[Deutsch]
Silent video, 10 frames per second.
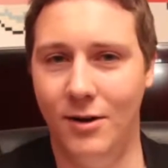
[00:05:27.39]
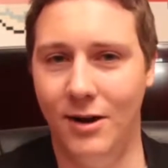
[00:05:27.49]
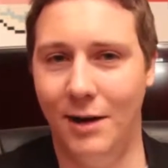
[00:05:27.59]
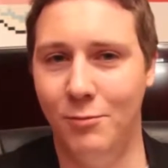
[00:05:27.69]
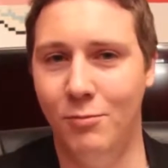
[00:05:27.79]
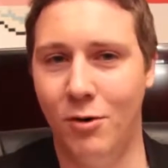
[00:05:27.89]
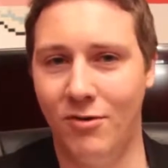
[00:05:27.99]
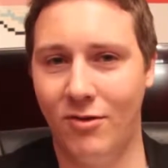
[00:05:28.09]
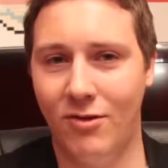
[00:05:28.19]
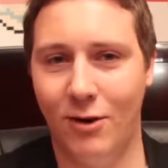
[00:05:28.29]
in der
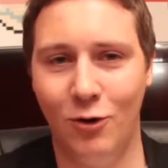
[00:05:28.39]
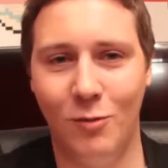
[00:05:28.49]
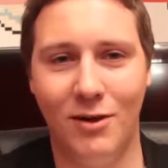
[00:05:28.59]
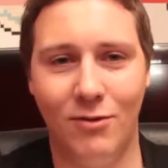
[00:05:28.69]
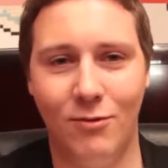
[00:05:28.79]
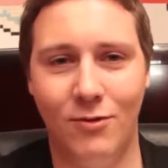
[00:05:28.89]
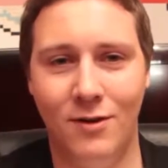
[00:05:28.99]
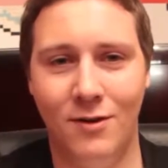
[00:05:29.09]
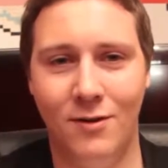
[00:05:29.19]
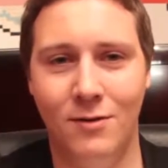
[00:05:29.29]
Abo-Box ist er auch nochmal zu
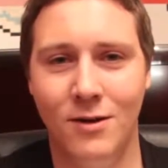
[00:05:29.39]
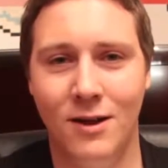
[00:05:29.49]
finden.